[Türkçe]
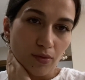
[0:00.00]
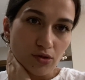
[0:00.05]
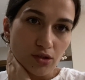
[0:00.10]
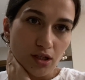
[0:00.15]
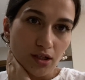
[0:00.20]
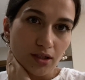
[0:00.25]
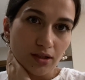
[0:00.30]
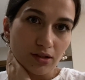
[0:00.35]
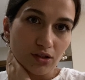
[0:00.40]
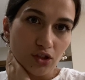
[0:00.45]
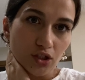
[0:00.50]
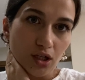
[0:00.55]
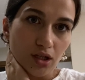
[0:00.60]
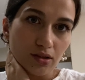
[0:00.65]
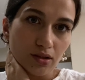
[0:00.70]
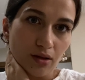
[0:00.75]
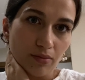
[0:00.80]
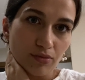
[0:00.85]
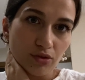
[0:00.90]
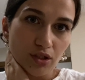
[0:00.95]
Özellikle
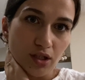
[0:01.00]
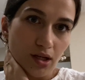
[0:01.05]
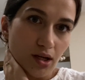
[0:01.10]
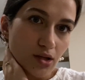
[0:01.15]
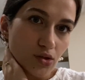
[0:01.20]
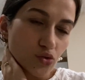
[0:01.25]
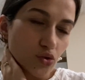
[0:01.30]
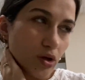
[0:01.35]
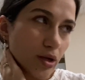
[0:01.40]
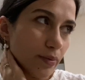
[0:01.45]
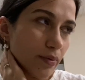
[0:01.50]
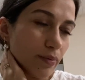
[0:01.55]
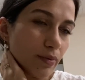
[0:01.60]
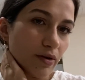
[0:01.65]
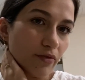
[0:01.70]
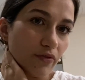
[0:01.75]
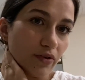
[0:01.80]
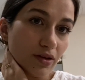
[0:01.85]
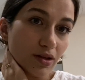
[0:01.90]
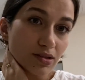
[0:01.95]
dışarıdan bir şeyler söylememeyi
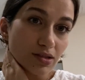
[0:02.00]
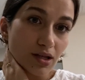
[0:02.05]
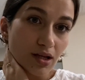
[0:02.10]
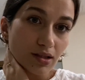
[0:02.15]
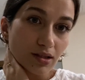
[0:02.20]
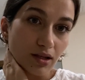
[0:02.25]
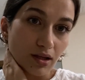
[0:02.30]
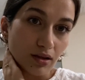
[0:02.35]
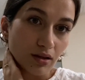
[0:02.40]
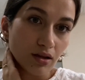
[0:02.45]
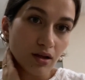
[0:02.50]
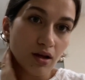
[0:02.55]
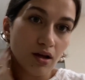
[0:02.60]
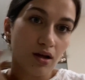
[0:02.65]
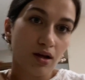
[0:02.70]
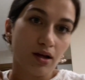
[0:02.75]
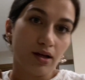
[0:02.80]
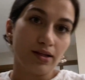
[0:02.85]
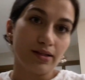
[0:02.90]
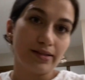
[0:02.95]
falan. Zaten
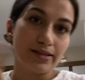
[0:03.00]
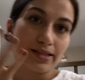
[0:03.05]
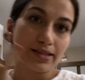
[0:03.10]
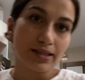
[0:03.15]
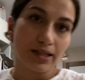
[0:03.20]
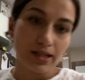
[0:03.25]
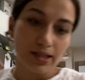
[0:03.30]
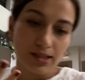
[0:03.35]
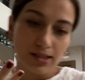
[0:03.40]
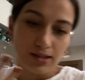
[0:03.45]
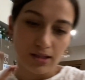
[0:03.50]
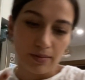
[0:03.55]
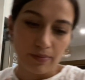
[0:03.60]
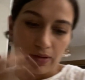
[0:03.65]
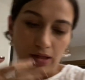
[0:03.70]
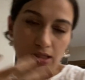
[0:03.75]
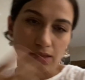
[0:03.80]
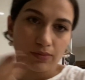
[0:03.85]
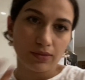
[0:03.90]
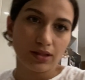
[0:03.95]
ister
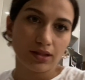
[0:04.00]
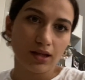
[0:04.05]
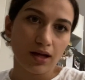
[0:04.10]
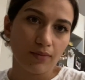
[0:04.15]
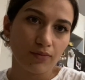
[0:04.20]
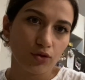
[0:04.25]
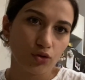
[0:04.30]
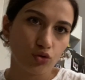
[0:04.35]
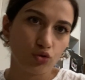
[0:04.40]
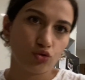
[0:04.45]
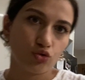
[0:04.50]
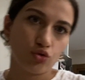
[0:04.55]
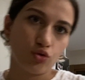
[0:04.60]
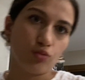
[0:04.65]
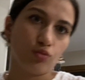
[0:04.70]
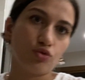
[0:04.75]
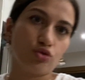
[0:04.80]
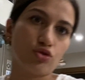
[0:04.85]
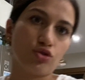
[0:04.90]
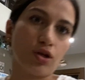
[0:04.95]
istemez midem de
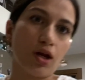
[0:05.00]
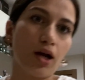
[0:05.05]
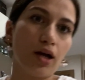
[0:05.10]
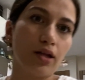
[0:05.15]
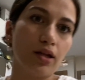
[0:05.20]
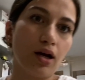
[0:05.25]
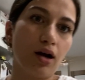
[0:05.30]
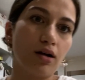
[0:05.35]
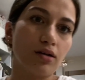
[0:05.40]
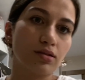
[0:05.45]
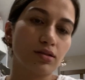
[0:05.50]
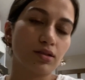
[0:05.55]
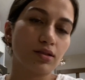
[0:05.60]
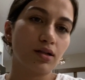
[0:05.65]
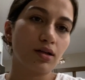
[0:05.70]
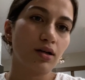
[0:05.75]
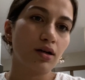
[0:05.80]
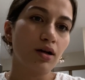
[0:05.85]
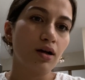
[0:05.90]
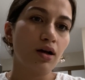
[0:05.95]
küçülmüş yani artık.
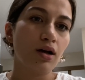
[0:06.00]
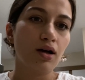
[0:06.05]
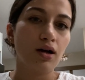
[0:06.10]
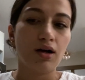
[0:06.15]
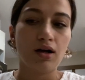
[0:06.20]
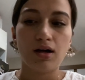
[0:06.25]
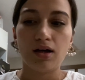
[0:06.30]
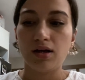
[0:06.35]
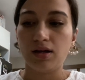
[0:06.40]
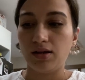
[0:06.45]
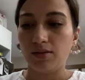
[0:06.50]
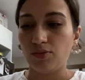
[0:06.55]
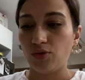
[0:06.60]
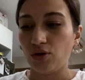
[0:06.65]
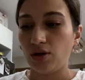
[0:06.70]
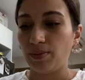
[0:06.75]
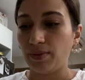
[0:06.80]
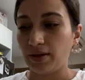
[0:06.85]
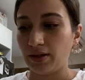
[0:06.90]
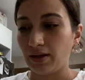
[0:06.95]
E,
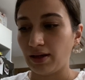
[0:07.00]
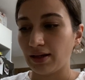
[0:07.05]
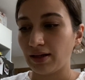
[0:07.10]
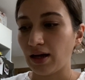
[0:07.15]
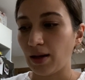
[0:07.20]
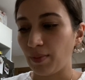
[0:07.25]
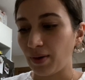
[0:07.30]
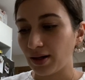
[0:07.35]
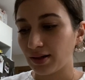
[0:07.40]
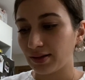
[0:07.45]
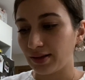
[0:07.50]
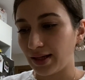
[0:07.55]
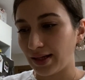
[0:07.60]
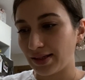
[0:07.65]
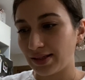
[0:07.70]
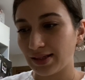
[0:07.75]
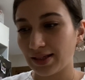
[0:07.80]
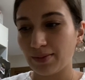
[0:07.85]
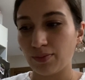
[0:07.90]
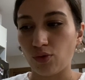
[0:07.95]
böyle ben hani kabak
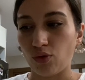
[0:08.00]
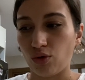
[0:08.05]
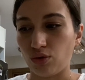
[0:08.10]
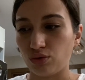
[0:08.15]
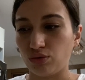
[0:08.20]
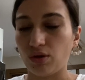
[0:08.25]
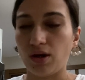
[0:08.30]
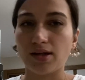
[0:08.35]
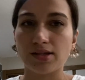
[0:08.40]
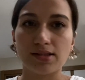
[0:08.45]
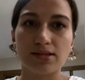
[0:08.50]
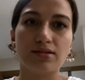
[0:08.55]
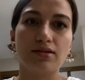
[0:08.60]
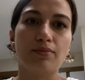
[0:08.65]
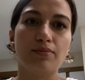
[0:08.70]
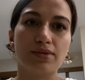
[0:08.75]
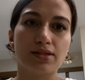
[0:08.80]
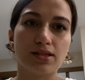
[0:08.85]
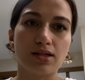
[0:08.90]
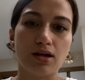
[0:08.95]
diyeti gibi oldu
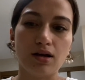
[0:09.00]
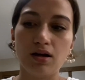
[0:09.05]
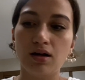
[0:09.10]
aslında bize.